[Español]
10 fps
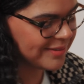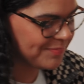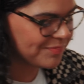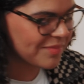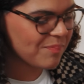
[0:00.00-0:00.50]

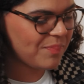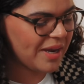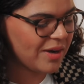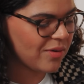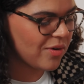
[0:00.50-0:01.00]
Ok.
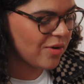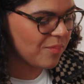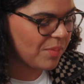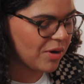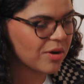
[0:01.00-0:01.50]

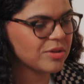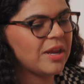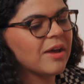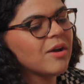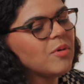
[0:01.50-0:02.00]
Pero, pero
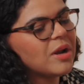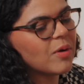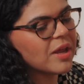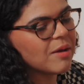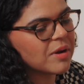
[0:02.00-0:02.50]
era como la
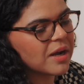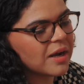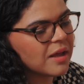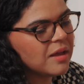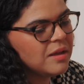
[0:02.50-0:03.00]
única
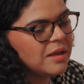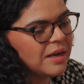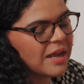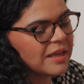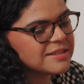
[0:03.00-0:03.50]
manera.
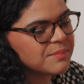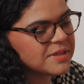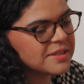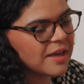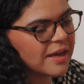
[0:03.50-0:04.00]
La gente siempre
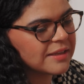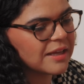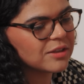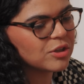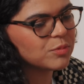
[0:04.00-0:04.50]
dice que en
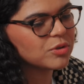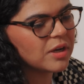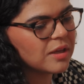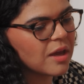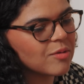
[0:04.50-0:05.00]
stand-up tú
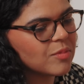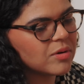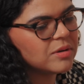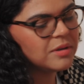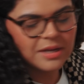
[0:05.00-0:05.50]
tienes que
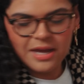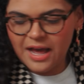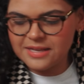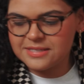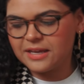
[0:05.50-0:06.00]
como
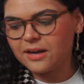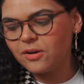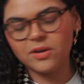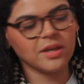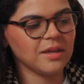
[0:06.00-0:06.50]

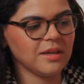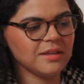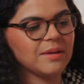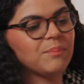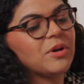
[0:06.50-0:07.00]
hacerlo y
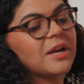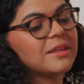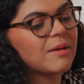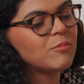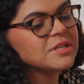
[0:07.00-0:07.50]
te, poner...
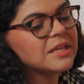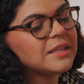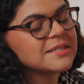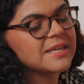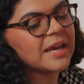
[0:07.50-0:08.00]
Mucha gente
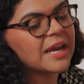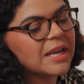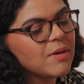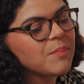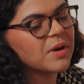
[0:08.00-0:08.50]
dice,
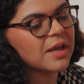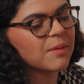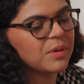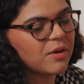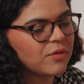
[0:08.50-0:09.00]
escribe para
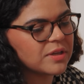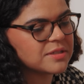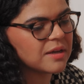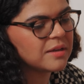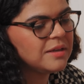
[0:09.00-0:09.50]
que pida
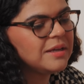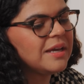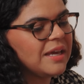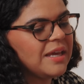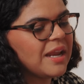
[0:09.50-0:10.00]
fecha.
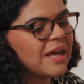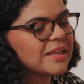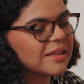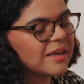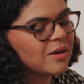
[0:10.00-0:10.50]
Y la
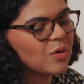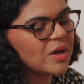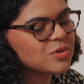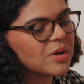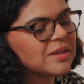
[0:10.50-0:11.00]
gente que lo ha
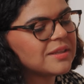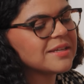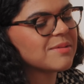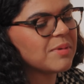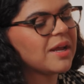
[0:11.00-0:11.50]
hecho antes te
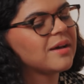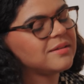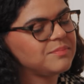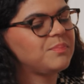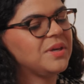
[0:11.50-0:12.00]
dice, mira,
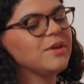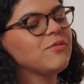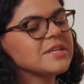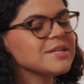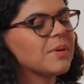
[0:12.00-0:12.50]
pide
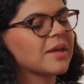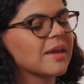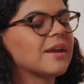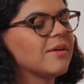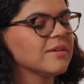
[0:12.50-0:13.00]
fecha para que
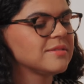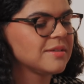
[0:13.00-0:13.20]
escribas.